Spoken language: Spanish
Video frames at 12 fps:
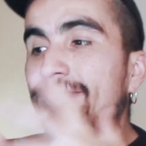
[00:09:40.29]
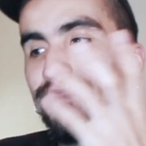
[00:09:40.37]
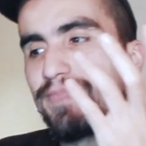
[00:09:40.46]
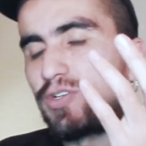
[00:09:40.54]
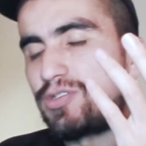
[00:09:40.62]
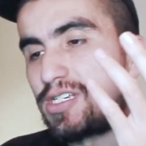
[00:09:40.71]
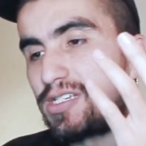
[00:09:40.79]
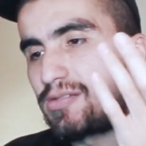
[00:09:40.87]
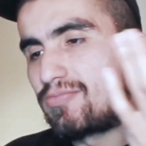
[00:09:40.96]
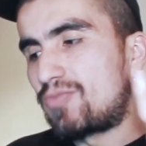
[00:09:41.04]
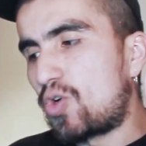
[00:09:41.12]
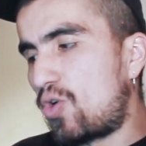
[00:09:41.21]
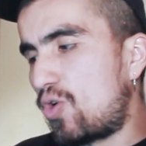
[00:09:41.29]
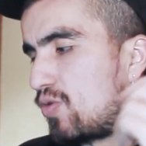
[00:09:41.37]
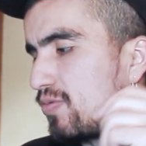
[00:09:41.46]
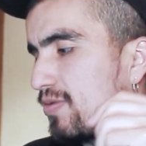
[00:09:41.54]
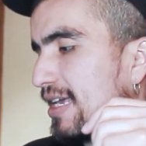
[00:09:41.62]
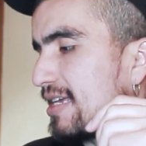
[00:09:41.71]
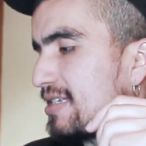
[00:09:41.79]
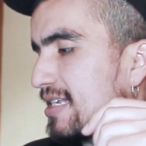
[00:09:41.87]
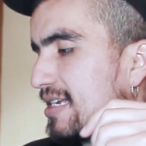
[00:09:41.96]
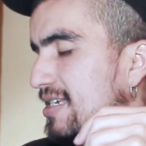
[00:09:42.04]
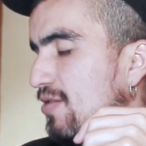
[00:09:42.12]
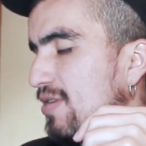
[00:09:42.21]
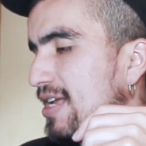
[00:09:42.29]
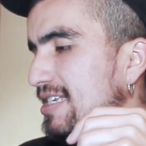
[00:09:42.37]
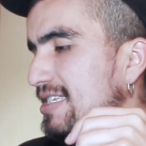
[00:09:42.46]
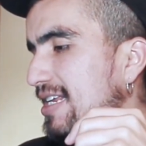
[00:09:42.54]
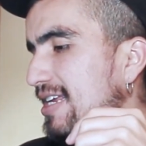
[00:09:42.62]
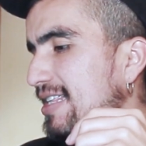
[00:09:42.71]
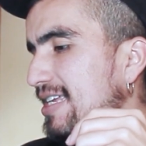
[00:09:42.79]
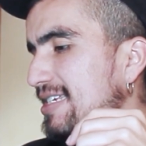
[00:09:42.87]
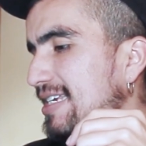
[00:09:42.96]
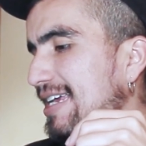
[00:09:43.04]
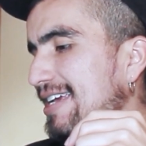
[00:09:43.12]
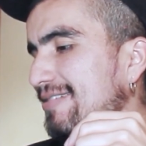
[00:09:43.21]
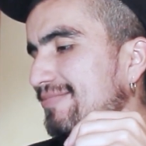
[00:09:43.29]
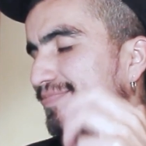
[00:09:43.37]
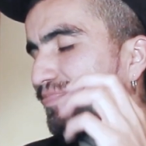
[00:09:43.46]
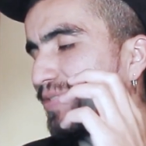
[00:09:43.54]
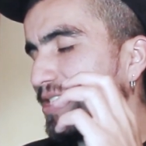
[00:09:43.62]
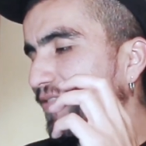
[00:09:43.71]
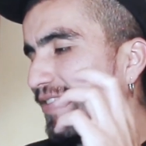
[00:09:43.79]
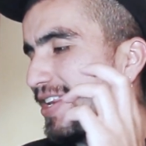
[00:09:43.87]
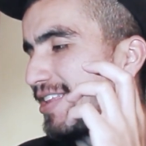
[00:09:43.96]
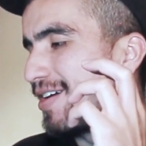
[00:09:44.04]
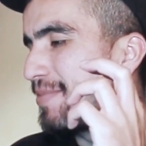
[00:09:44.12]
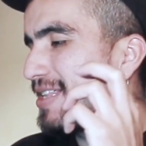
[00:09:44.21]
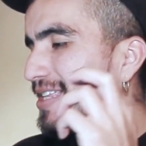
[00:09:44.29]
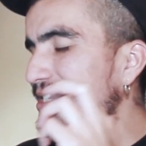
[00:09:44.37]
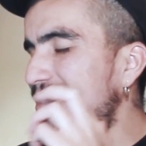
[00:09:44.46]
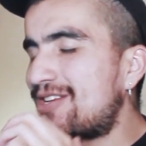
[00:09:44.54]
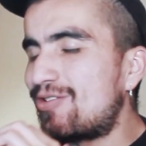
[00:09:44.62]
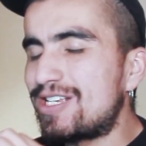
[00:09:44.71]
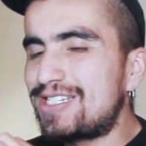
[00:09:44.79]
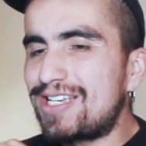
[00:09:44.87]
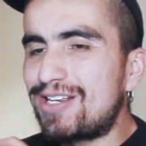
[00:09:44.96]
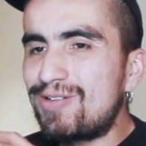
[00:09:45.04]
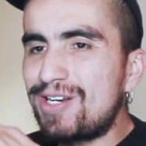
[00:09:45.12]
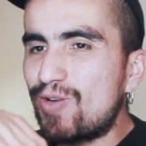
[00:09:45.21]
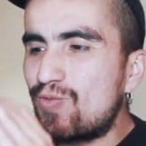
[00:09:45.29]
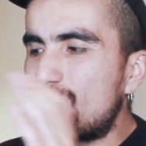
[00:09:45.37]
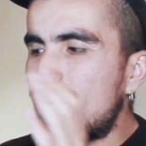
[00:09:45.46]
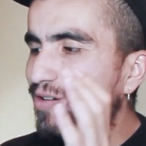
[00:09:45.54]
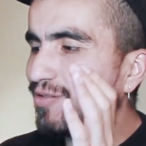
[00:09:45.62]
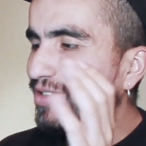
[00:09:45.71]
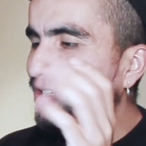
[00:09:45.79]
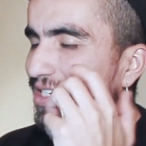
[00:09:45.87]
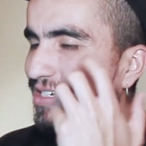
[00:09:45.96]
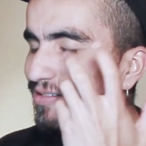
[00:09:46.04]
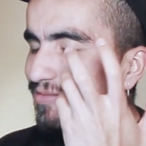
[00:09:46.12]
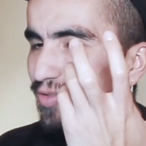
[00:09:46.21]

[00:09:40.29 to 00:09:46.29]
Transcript: Entonces, oh, que esta sea una de las tarjetas que pues definitivamente si no les dieron ninguna otra,